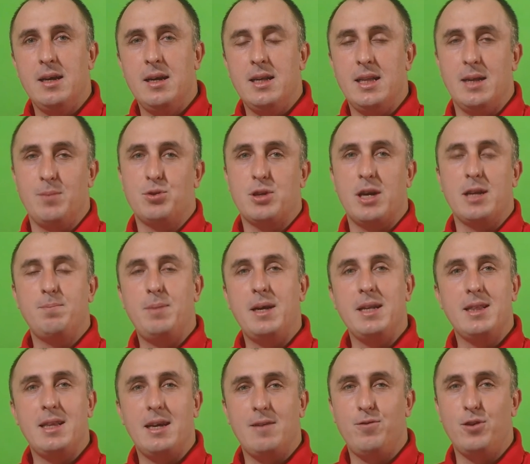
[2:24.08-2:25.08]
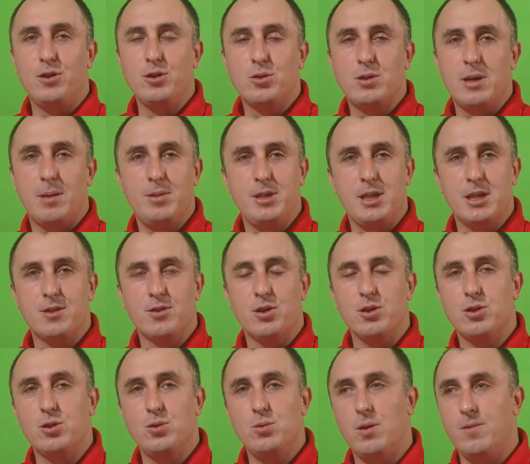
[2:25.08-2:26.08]
Na przykład pętla for, która będzie
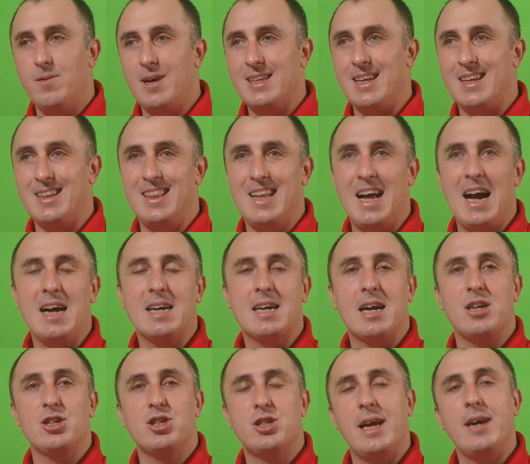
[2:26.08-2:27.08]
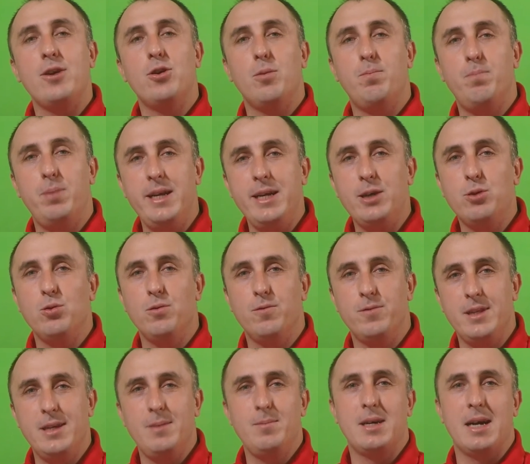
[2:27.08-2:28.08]
skonstruowana dla każdego pliku w
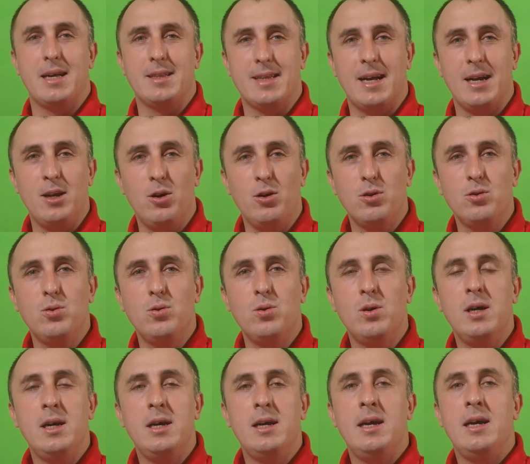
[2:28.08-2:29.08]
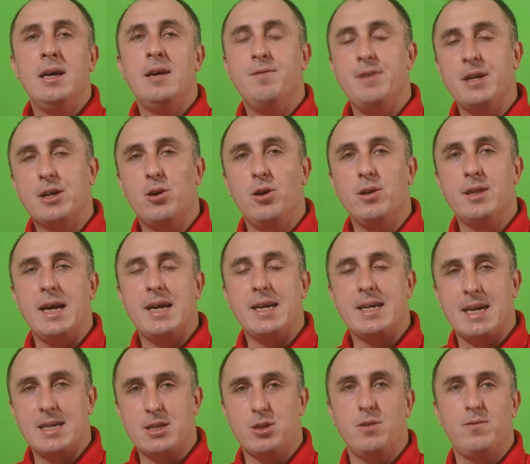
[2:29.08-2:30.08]
tym katalogu, wykonaj
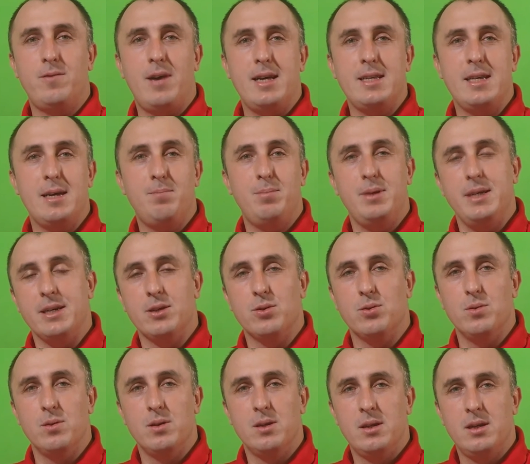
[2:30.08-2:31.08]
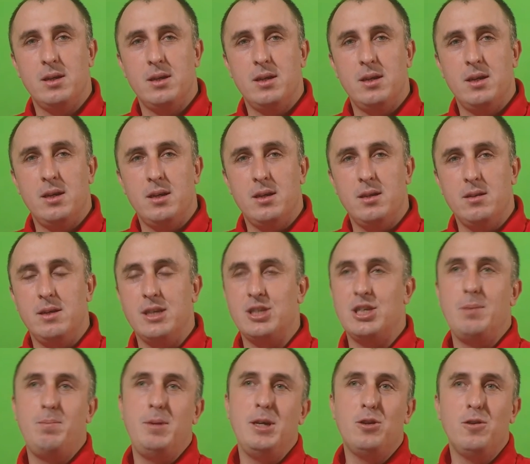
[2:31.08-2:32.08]
kasowanie pliku. No,
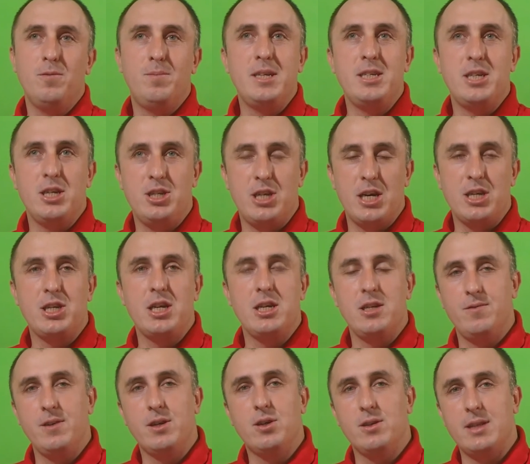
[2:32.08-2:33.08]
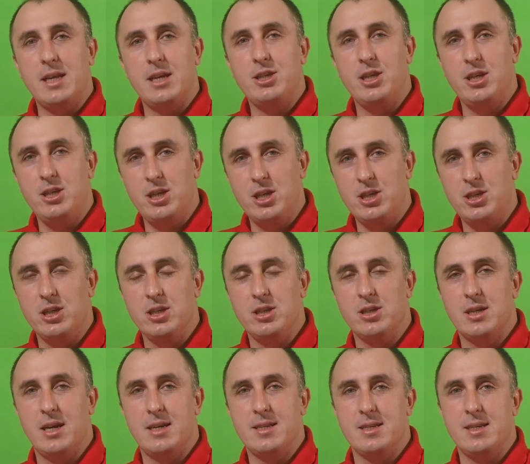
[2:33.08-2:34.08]
jeżeli plików będzie 10, wykona się 10
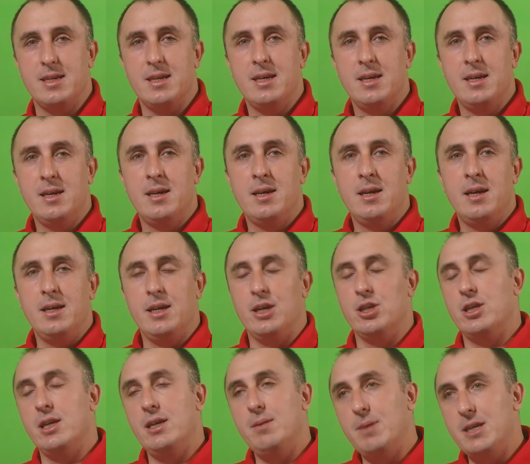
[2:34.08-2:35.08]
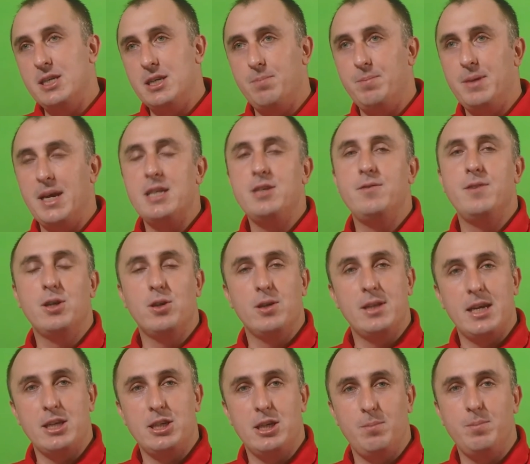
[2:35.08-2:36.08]
razy. Jeżeli będzie 5,
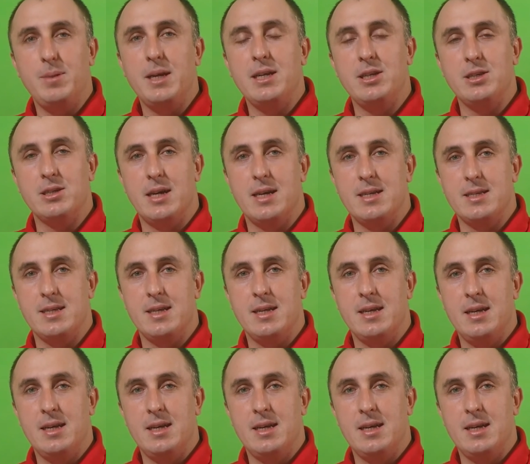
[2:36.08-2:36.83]
wykona się 5 razy.